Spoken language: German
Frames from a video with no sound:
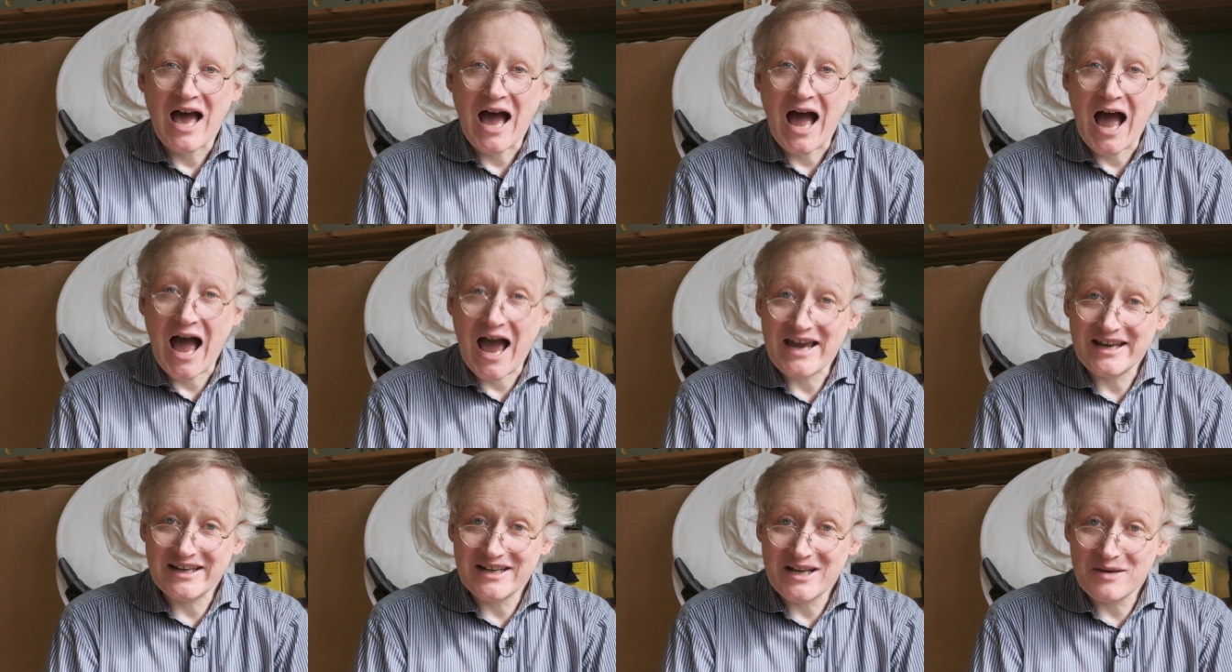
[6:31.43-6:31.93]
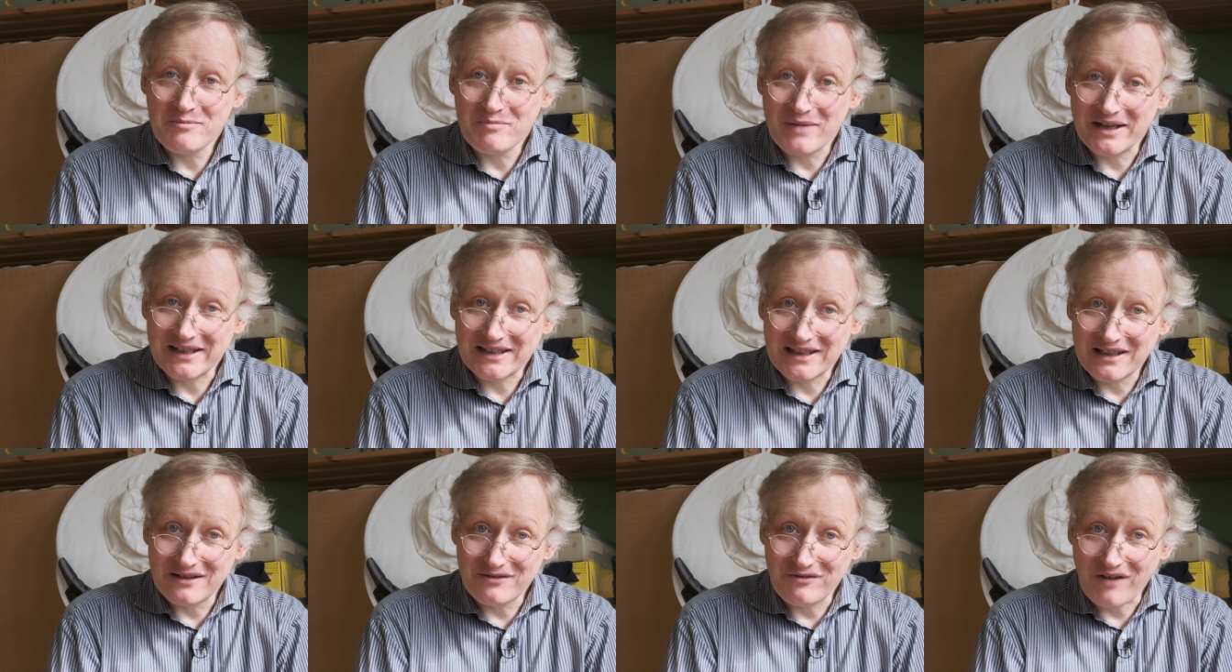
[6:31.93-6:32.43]
eine
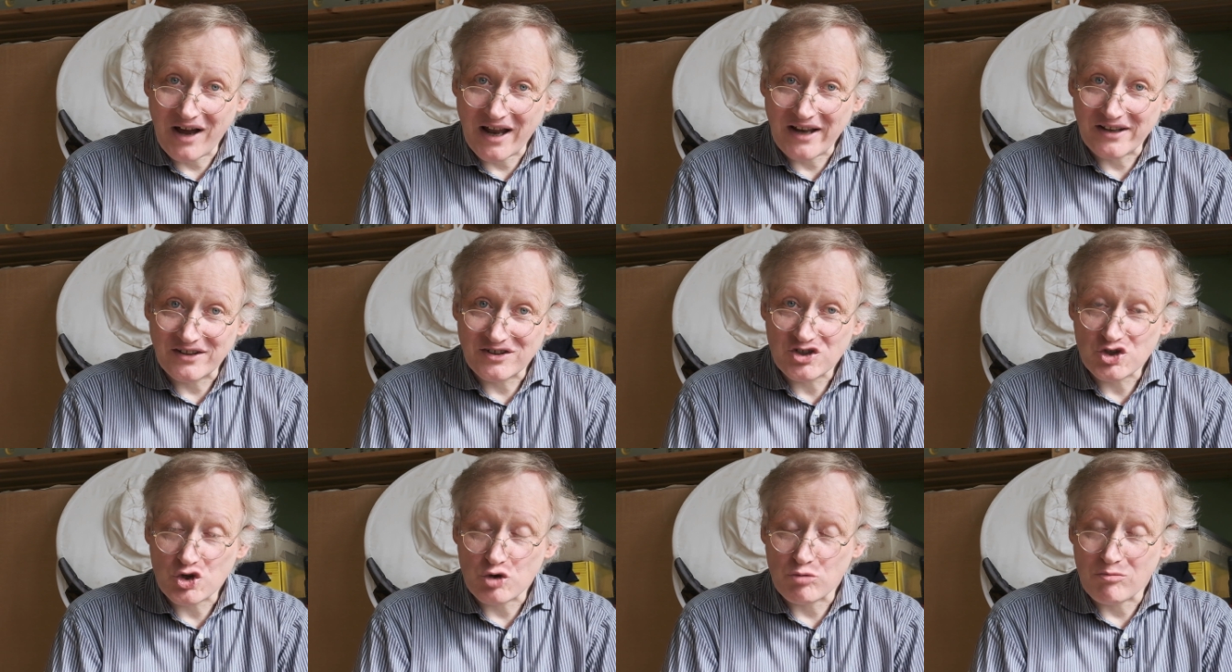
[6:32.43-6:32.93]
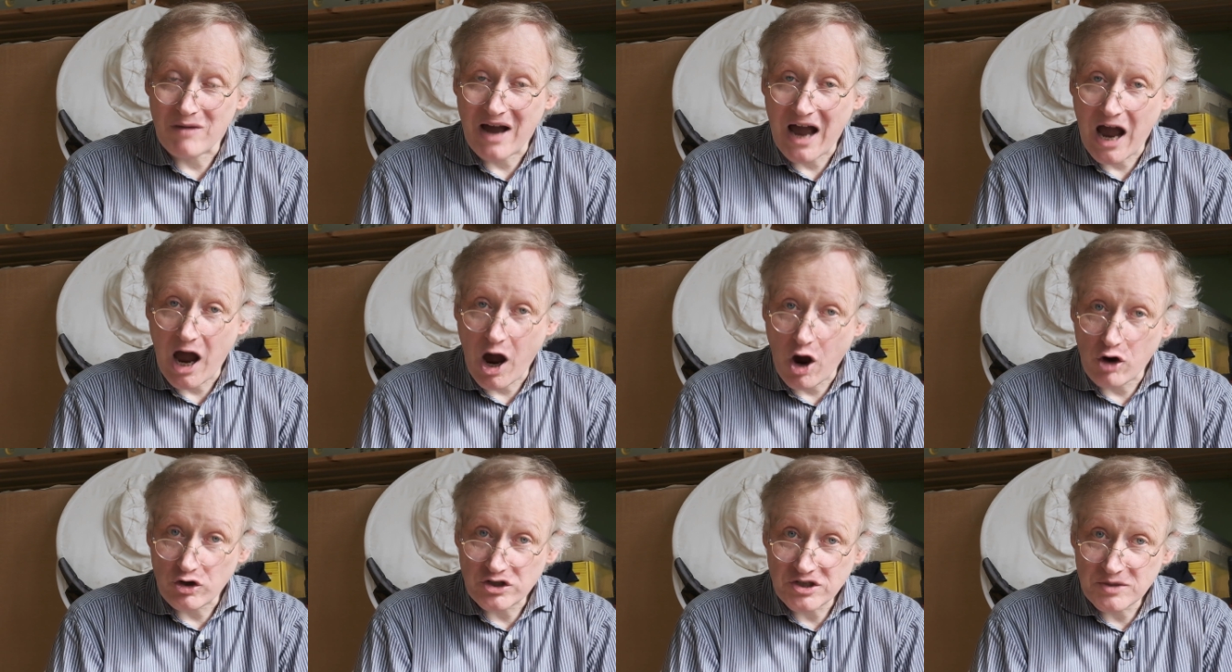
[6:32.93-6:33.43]
Mittelwand zum
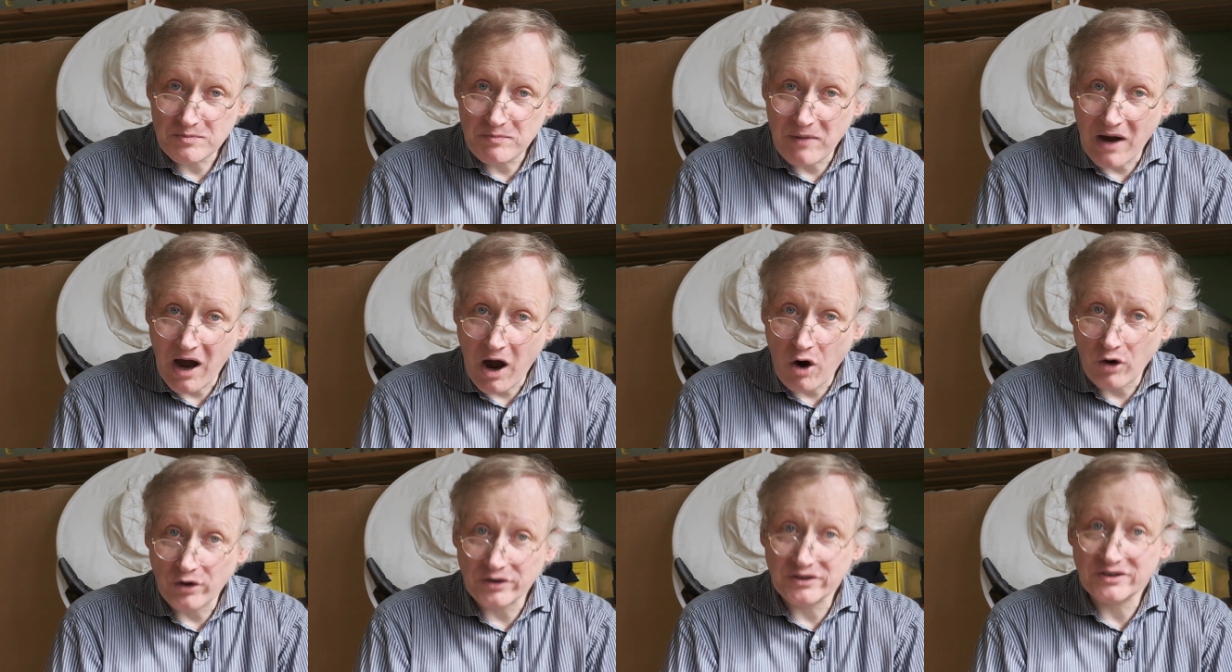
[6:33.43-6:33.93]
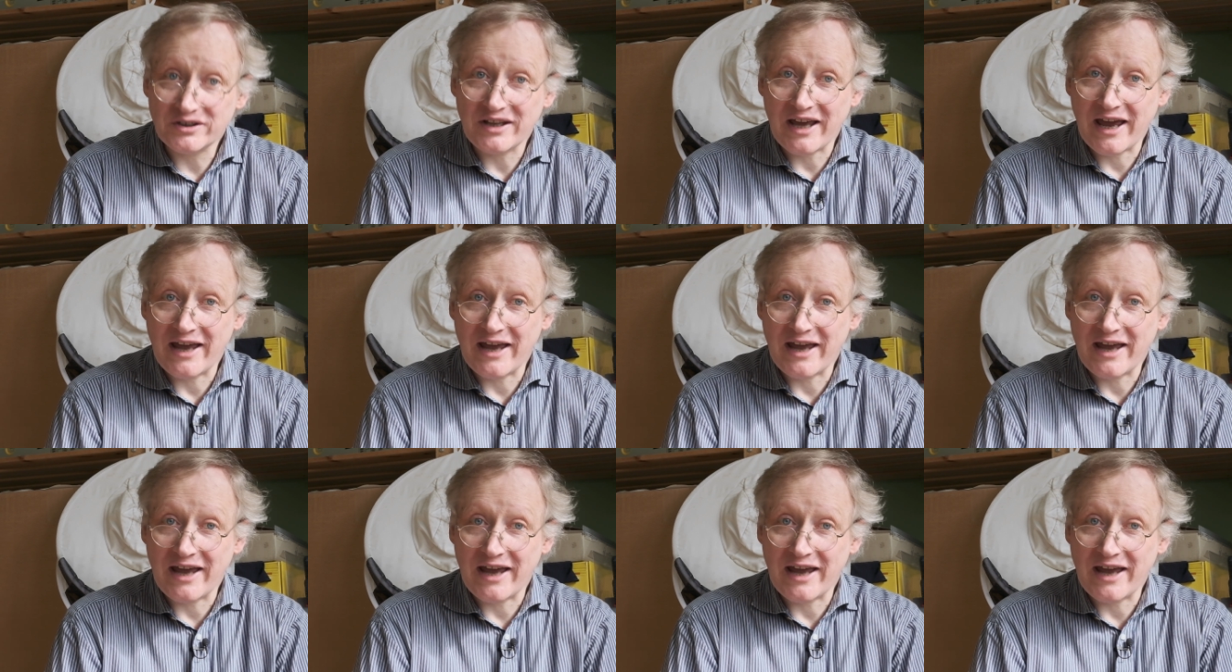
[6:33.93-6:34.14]
Ausbauen,